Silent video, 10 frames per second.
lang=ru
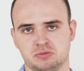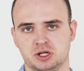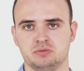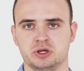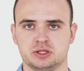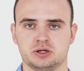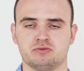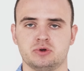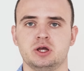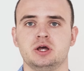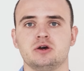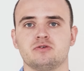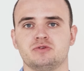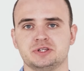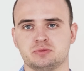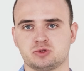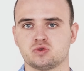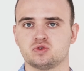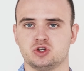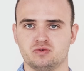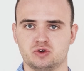миллиметров. В этом случае